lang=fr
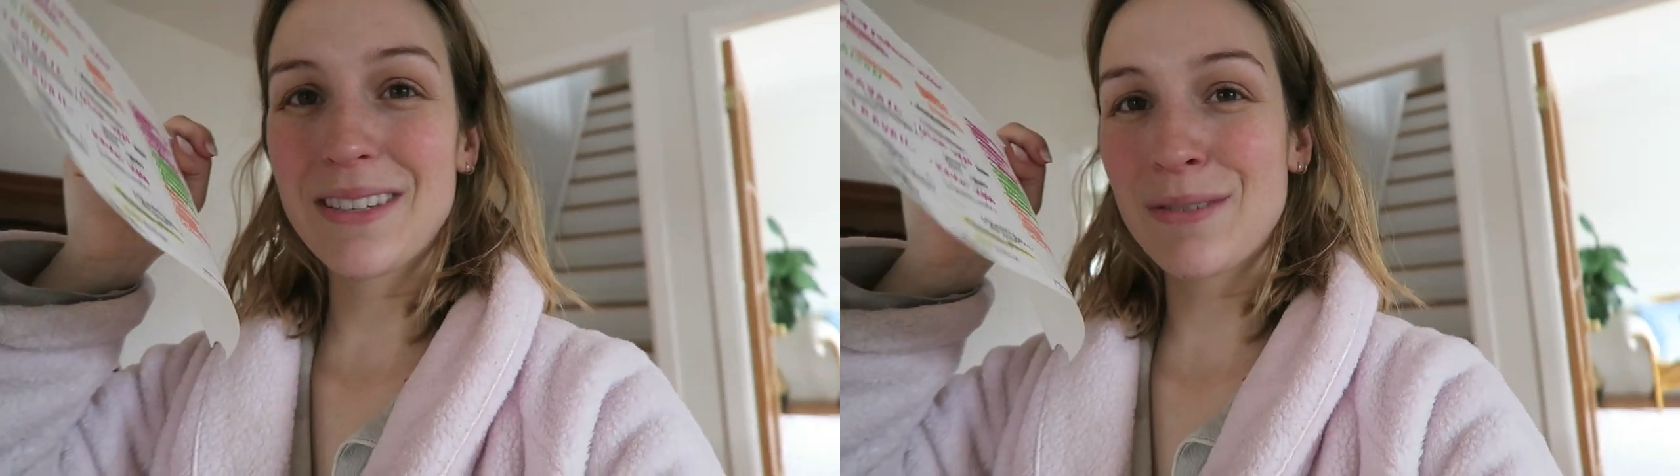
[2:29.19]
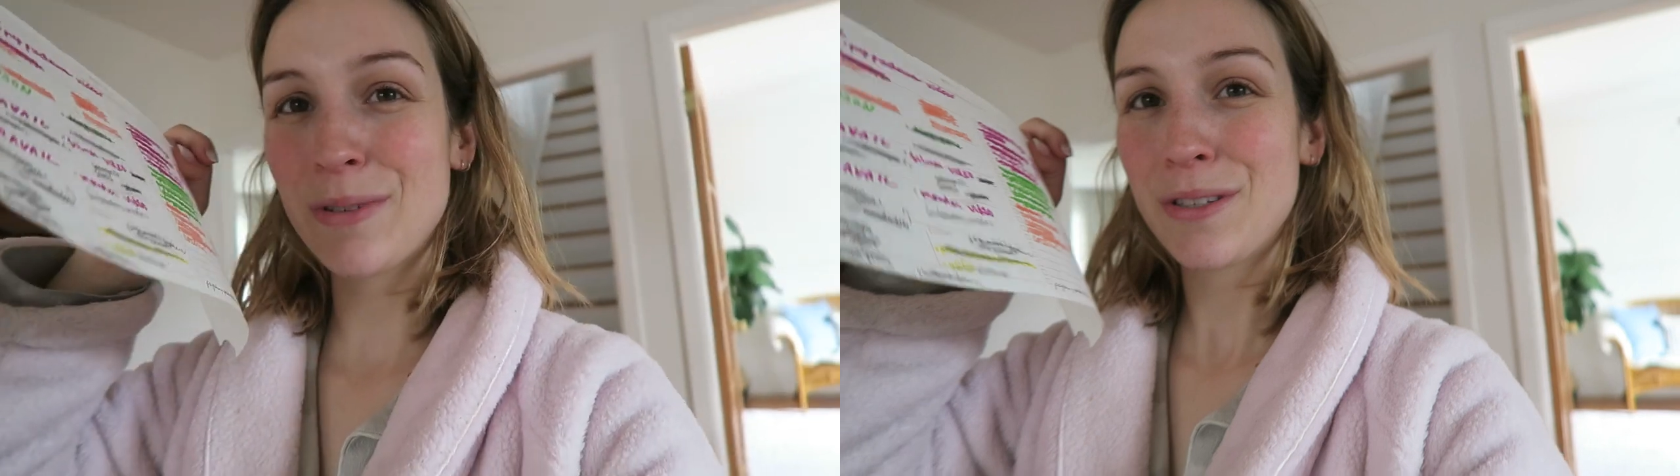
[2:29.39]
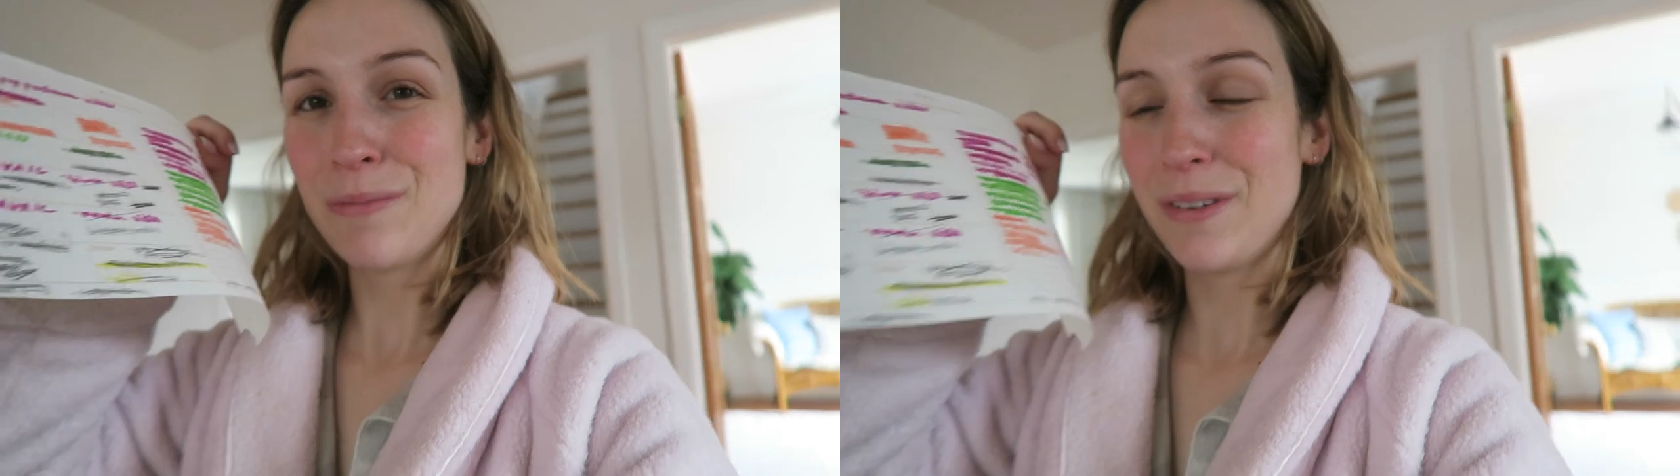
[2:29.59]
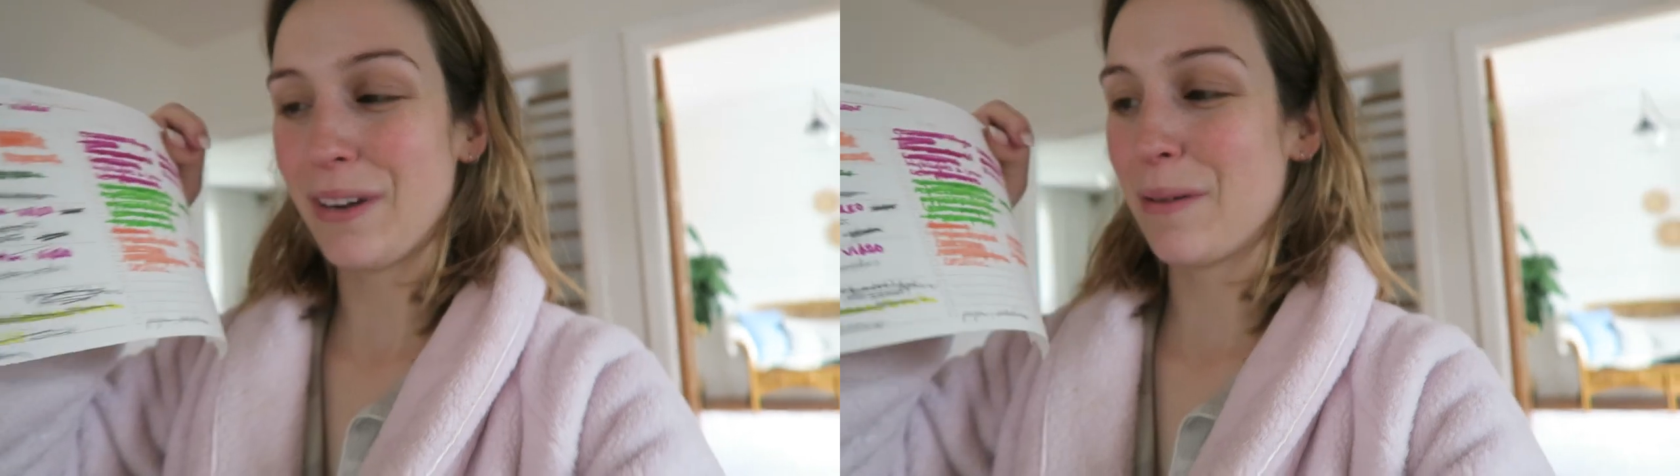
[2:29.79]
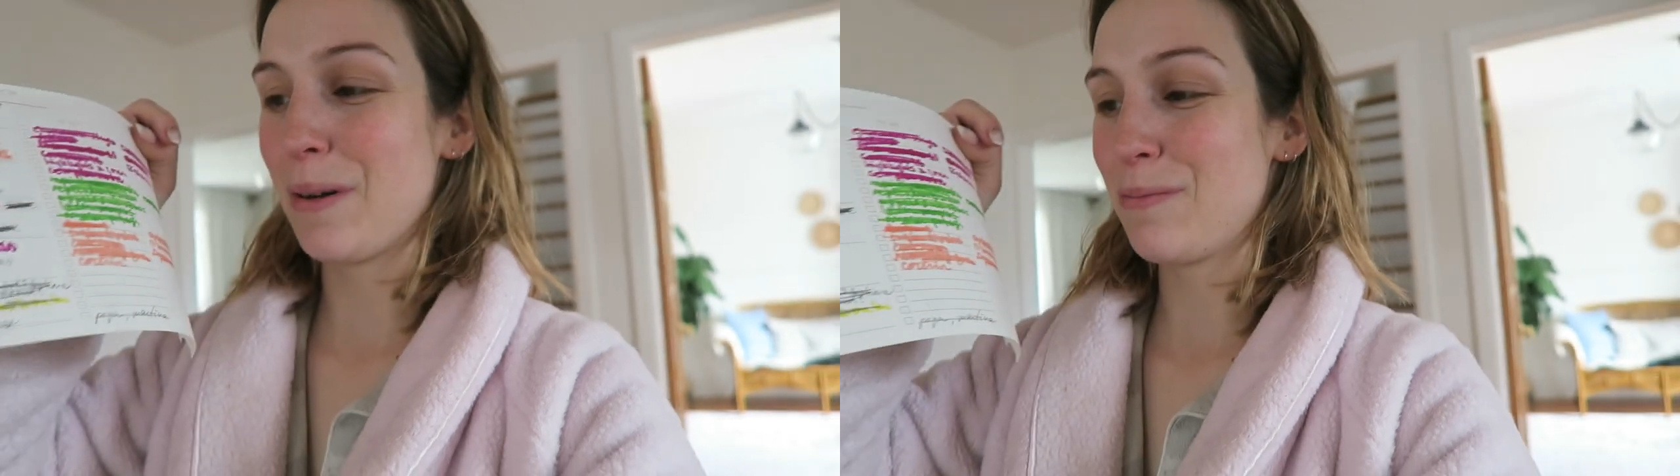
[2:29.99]
Tu je me suis mis
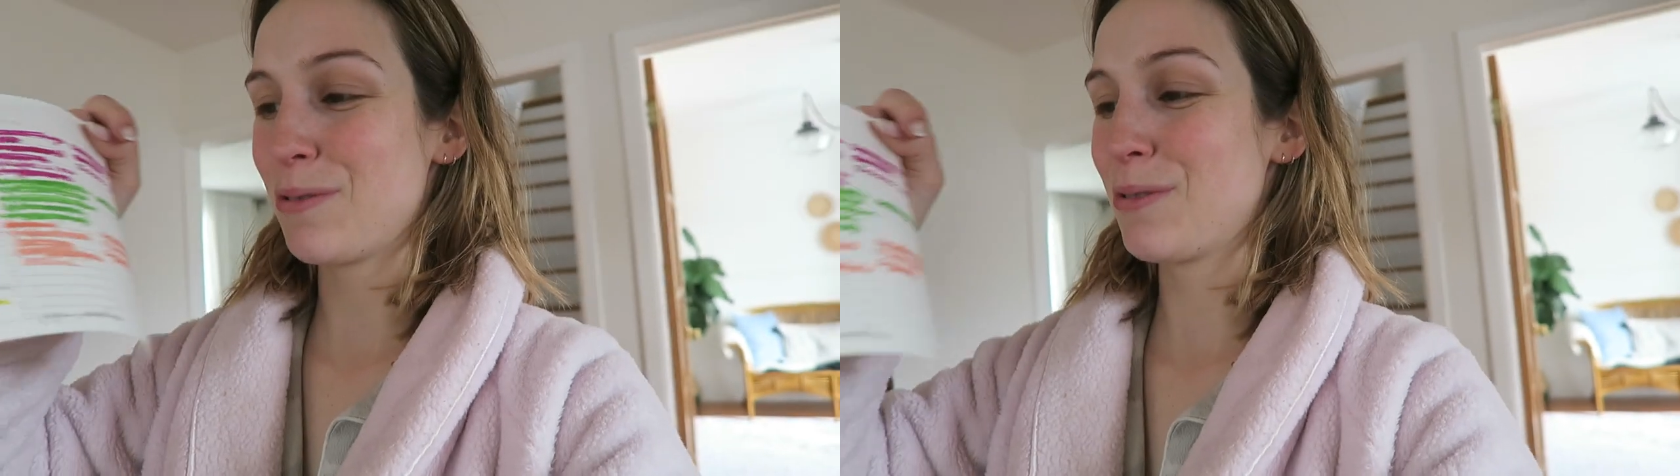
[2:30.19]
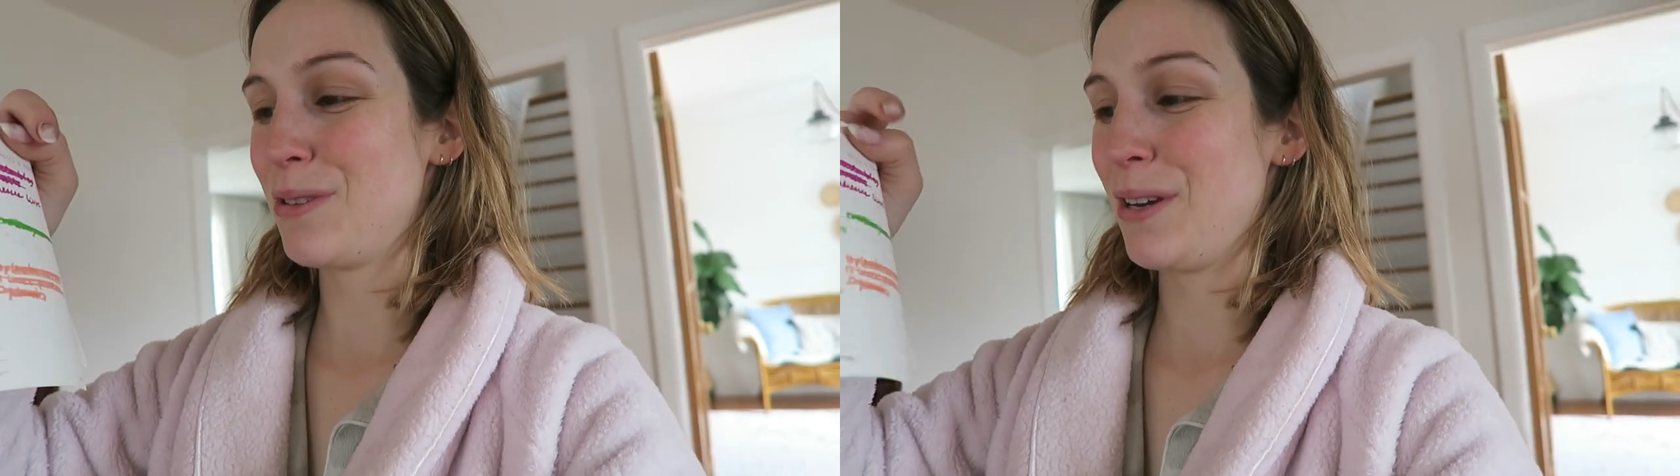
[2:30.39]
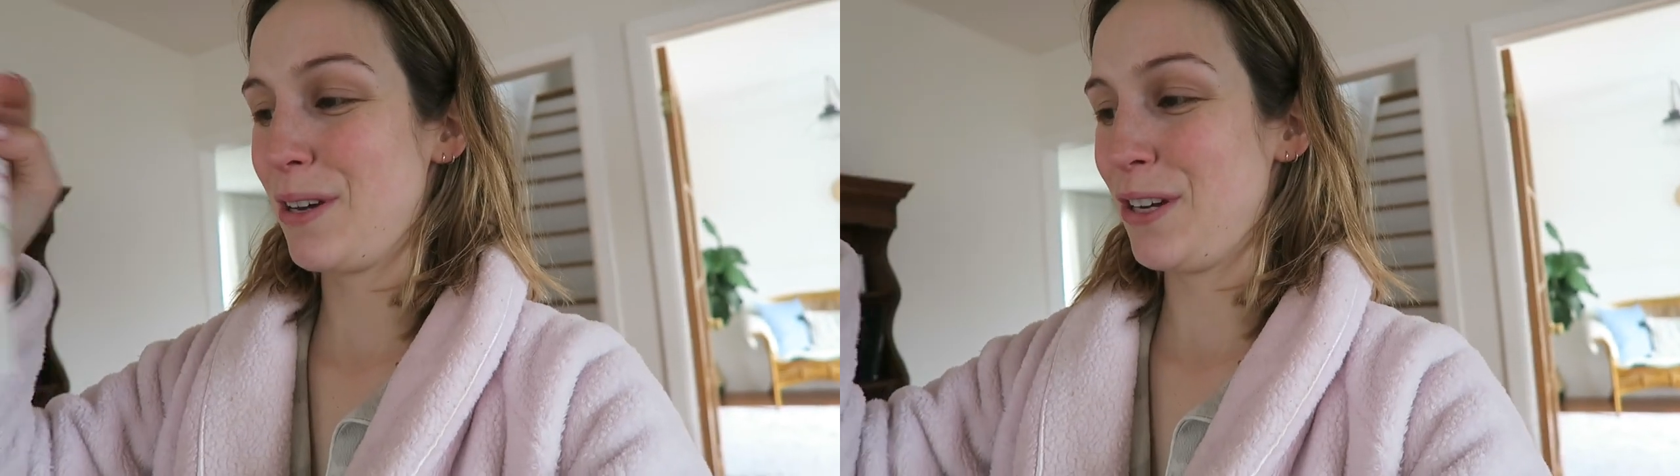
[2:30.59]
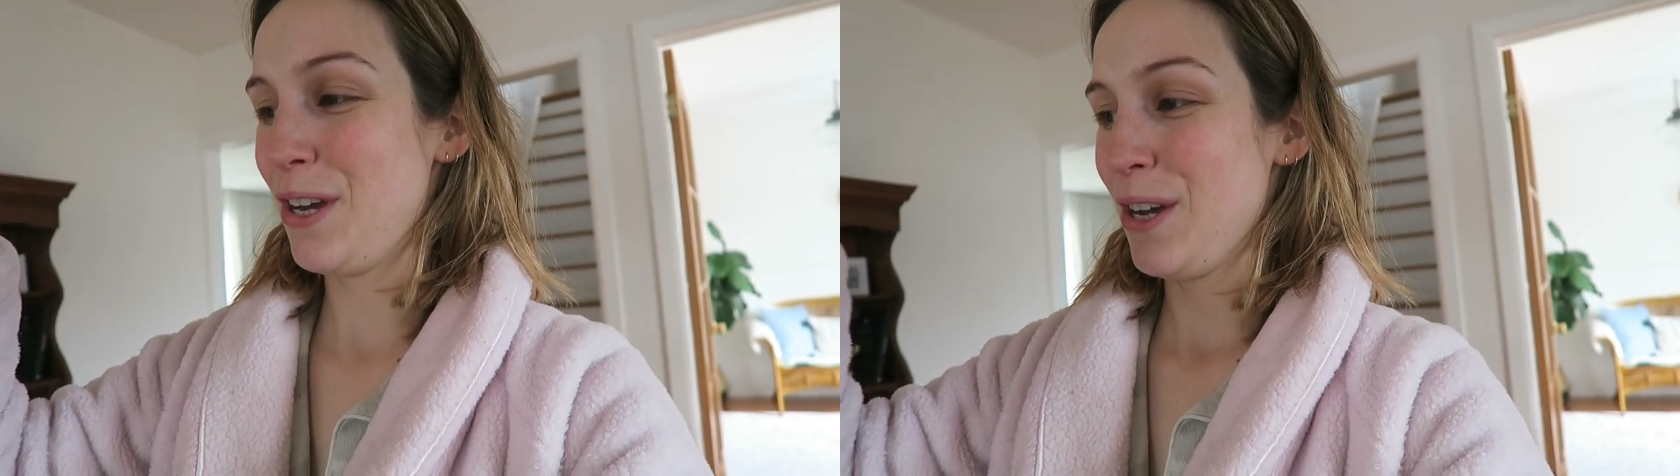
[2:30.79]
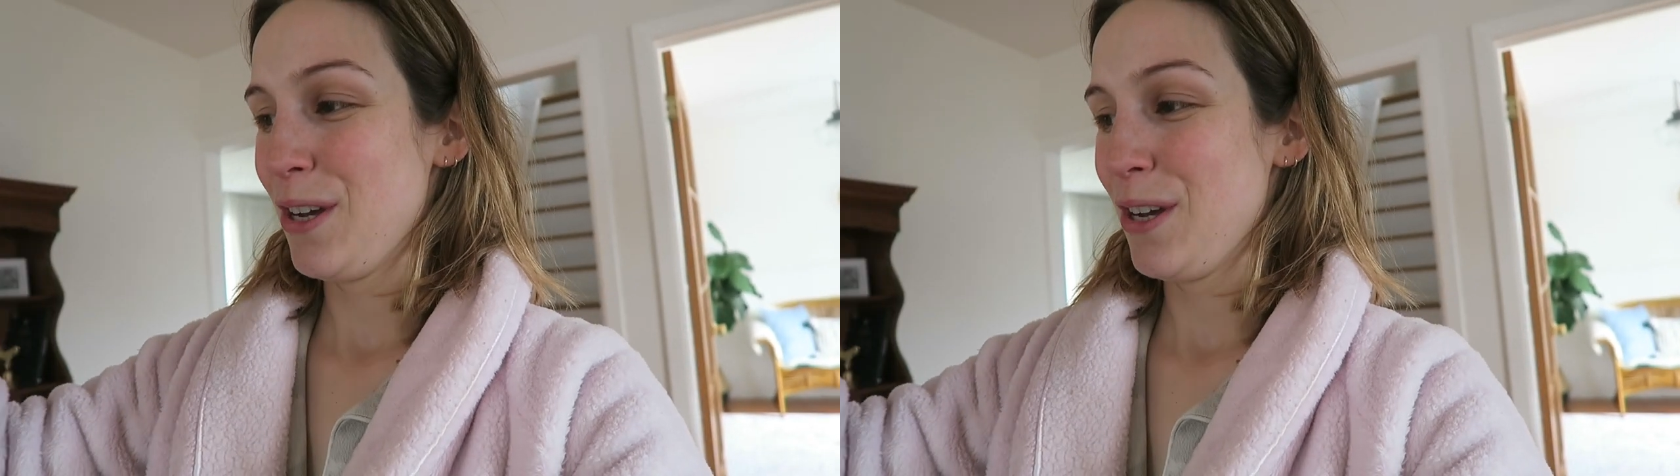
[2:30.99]
vraiment beaucoup de